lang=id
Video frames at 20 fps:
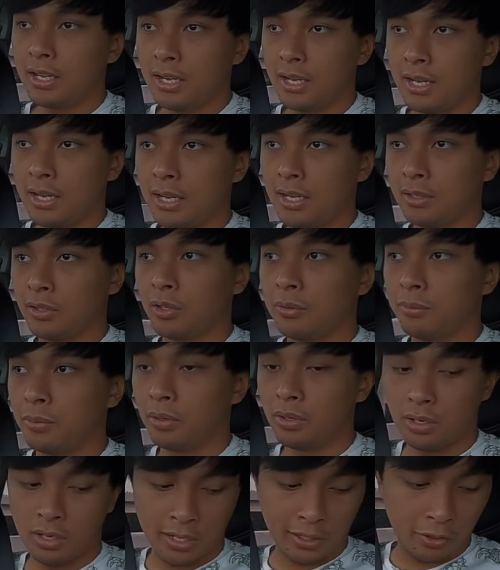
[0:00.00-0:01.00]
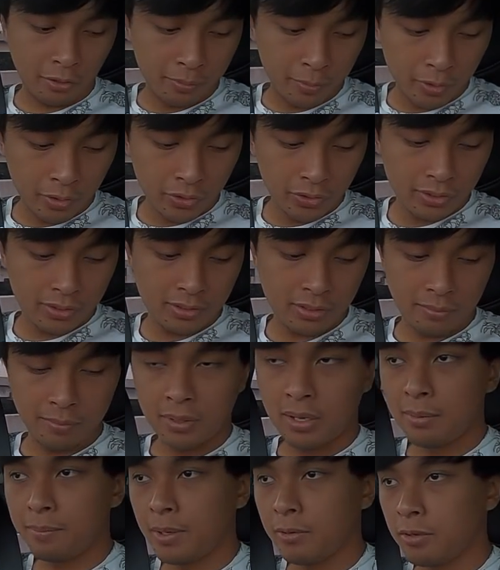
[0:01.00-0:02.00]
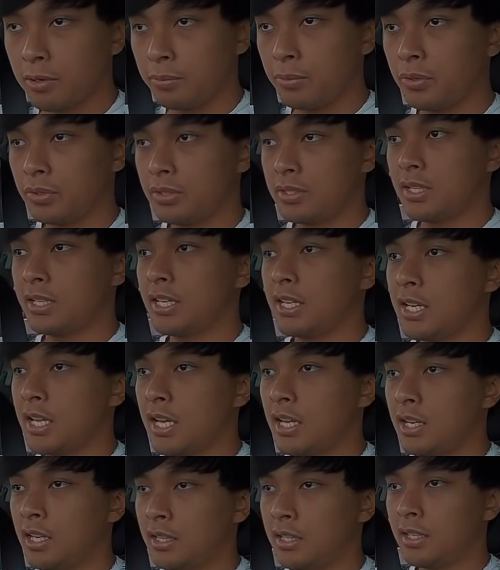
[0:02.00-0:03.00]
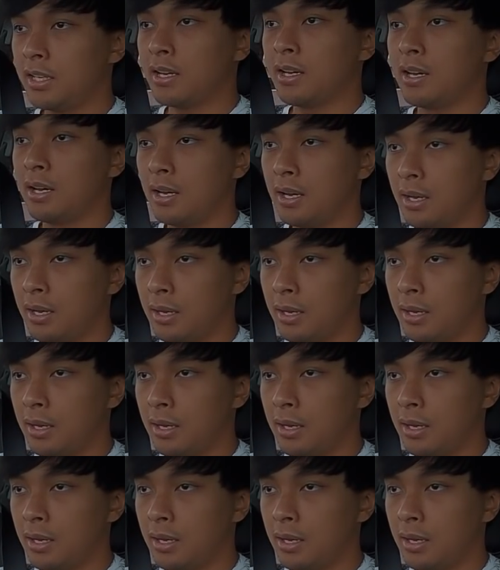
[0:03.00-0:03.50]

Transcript: ada tombol Eco Mode sama Power Mode. Jadi dia ada tiga,